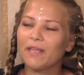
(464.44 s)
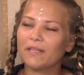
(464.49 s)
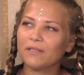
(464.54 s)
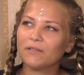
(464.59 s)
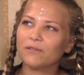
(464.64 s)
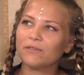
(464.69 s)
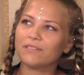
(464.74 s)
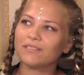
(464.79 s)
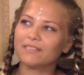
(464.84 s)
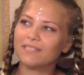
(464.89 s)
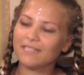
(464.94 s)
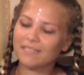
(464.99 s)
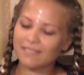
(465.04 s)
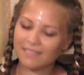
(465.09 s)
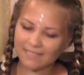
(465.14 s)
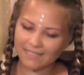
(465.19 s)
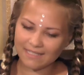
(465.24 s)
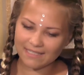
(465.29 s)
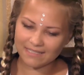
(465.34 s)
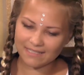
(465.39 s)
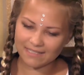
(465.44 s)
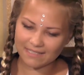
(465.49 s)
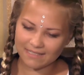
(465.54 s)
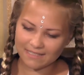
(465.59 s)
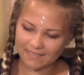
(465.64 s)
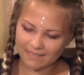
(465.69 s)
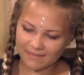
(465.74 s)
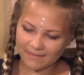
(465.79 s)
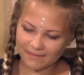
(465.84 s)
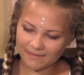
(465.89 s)
Ну, э, знаете,
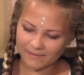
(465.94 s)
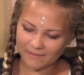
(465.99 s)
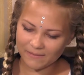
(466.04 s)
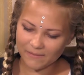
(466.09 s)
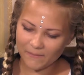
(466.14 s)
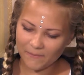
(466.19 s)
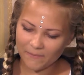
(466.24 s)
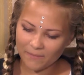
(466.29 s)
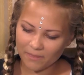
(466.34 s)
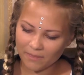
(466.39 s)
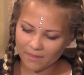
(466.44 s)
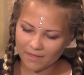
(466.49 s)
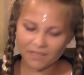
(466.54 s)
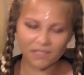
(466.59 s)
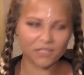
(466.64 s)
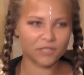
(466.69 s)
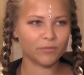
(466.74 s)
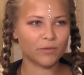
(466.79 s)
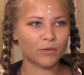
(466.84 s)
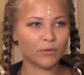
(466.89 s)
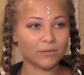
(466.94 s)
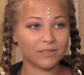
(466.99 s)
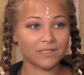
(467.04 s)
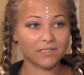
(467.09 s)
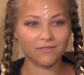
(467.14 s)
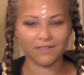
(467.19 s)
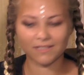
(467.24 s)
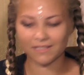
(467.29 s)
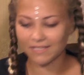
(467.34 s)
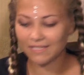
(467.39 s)
есть, э, я даже могу
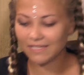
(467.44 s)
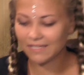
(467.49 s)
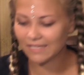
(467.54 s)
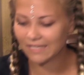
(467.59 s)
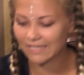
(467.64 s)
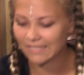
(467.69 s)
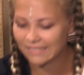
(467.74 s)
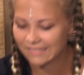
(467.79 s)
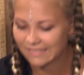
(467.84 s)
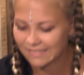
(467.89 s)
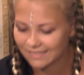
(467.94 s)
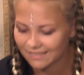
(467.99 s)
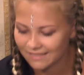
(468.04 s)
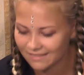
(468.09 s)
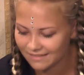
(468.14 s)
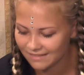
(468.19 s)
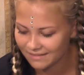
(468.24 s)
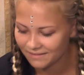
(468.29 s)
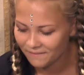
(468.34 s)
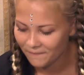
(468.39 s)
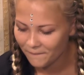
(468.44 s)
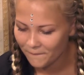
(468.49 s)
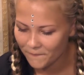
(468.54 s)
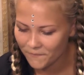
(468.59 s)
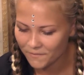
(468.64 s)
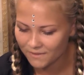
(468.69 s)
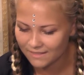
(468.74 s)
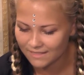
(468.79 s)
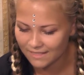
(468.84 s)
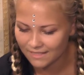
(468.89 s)
назвать ник, есть э,
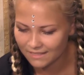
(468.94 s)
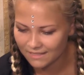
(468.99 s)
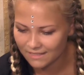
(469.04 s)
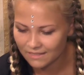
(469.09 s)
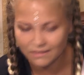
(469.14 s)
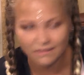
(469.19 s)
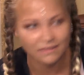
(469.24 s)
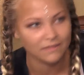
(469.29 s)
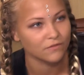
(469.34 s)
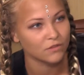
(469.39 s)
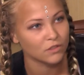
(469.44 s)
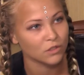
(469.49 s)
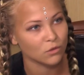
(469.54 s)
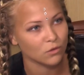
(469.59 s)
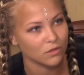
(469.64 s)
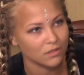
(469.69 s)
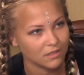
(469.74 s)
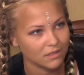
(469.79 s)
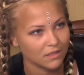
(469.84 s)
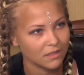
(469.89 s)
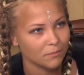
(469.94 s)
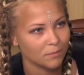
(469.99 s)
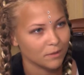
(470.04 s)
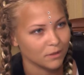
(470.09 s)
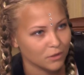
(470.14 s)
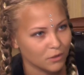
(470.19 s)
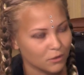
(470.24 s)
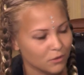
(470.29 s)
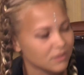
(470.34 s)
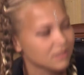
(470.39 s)
дети, взрослые,
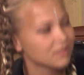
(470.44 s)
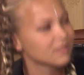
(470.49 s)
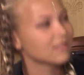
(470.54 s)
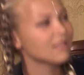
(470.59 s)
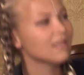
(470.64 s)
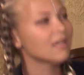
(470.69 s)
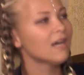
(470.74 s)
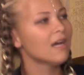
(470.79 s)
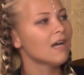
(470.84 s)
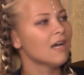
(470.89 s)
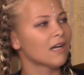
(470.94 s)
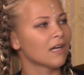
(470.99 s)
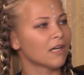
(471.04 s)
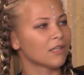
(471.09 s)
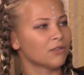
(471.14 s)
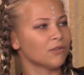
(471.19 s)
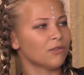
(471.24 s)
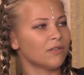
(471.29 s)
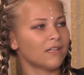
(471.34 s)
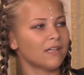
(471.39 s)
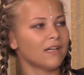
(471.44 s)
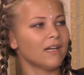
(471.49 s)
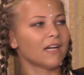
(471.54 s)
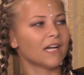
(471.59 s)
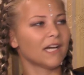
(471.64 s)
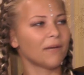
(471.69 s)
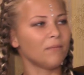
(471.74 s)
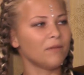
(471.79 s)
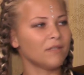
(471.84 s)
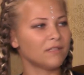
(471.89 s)
подростки, которые
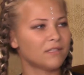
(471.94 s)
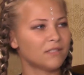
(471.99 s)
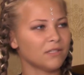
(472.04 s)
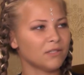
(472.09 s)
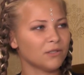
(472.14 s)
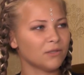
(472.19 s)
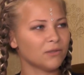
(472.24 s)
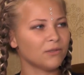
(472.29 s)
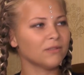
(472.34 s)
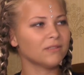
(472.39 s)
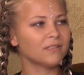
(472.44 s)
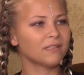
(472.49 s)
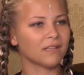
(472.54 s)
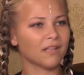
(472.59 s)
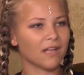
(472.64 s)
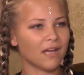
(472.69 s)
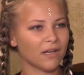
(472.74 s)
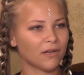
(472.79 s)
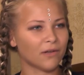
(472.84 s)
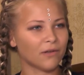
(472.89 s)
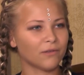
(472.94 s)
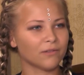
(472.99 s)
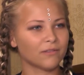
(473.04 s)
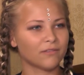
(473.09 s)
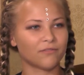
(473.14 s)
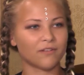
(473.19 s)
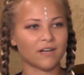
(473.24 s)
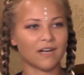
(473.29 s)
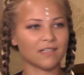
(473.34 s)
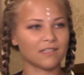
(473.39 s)
комментируют, лайкают
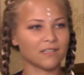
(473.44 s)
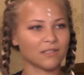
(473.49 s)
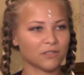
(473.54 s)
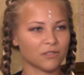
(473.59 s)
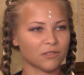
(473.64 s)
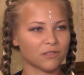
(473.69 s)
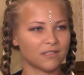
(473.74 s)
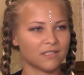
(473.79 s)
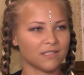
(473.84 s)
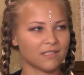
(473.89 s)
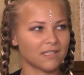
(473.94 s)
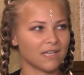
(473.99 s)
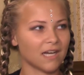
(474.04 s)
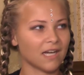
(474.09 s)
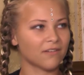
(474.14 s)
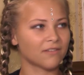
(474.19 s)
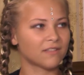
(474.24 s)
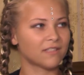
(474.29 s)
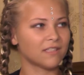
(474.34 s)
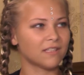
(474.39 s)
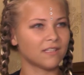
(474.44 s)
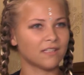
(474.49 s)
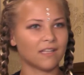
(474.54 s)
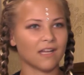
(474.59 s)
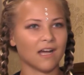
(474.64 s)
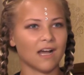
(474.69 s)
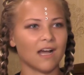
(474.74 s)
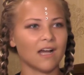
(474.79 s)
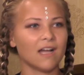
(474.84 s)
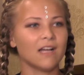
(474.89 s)
в разных соцсетях
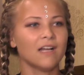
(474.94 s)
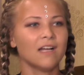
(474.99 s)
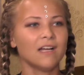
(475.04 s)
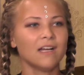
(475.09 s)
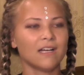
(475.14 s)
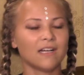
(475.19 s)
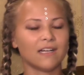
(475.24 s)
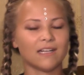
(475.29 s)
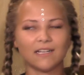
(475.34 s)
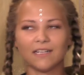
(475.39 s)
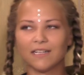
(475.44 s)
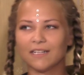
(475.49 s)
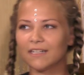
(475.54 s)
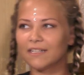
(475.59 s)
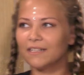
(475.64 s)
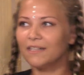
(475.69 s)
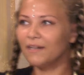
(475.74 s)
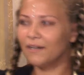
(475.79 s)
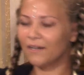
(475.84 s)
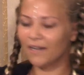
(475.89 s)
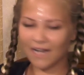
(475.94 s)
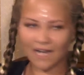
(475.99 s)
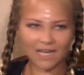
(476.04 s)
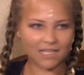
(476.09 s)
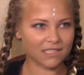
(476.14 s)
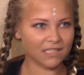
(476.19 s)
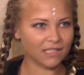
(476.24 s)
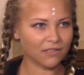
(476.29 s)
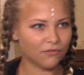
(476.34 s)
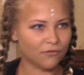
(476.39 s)
всегда. Э,
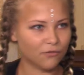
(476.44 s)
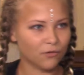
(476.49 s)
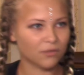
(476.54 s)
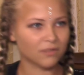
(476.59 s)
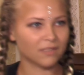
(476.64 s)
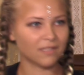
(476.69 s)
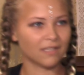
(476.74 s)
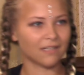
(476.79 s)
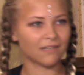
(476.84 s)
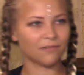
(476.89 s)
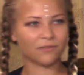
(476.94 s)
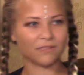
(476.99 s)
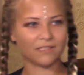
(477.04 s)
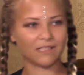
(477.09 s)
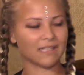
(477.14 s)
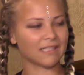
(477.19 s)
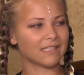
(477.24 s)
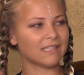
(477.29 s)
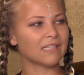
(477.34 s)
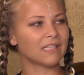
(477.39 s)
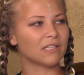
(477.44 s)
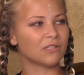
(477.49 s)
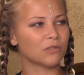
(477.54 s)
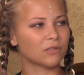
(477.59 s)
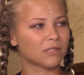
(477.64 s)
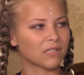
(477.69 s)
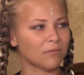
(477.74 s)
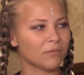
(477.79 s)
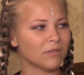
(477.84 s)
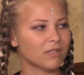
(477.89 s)
каждое фото, от них идет
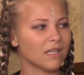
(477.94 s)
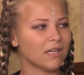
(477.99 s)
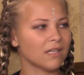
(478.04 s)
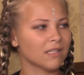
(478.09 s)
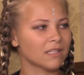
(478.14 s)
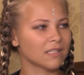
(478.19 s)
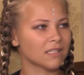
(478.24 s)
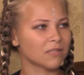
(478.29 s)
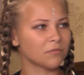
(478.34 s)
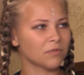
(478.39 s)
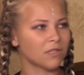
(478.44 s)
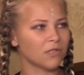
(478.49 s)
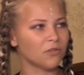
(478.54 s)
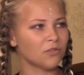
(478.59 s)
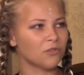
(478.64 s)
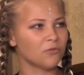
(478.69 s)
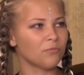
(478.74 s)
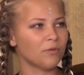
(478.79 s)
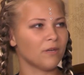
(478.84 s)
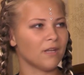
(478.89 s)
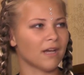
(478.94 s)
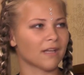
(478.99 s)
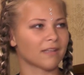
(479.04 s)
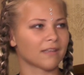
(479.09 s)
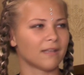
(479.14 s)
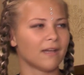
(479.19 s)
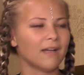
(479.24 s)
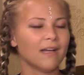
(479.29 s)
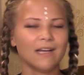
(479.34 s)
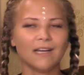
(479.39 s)
комментарий, это на самом деле очень приятно.